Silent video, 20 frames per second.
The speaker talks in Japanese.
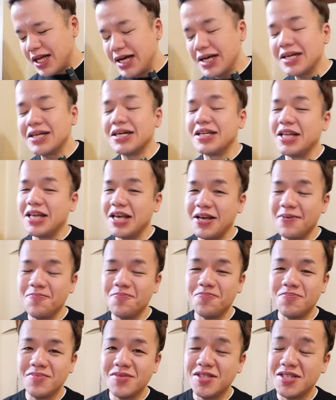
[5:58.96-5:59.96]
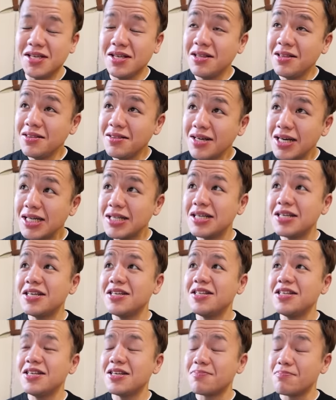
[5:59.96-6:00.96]
なんかね、全体
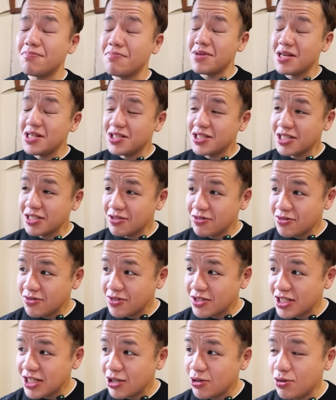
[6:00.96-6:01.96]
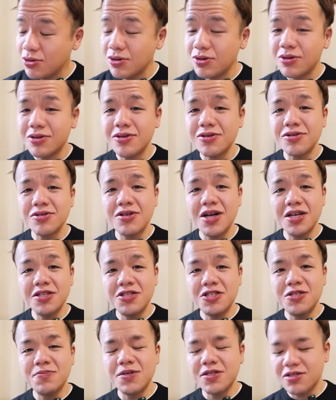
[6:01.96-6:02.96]
的にめちゃくちゃホッとする
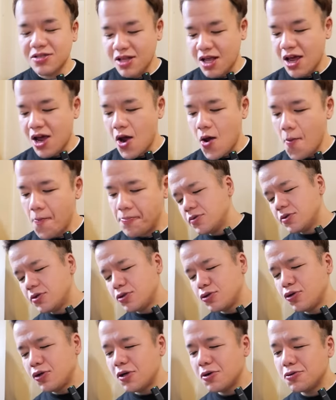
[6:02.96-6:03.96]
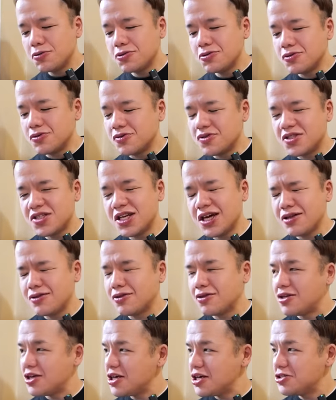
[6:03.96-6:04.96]
味しますね。それこそ
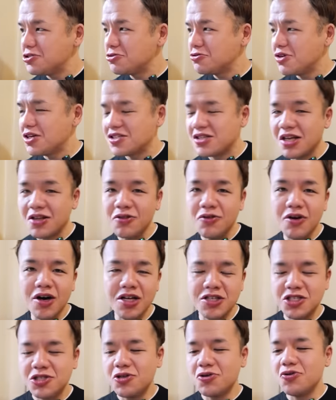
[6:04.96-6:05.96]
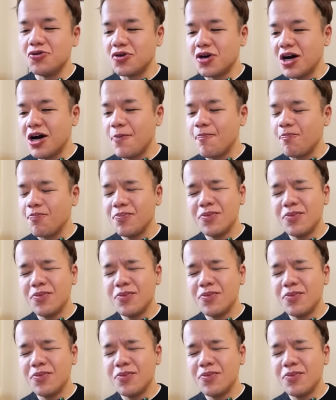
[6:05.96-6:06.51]
ザ定食屋さんの味というか、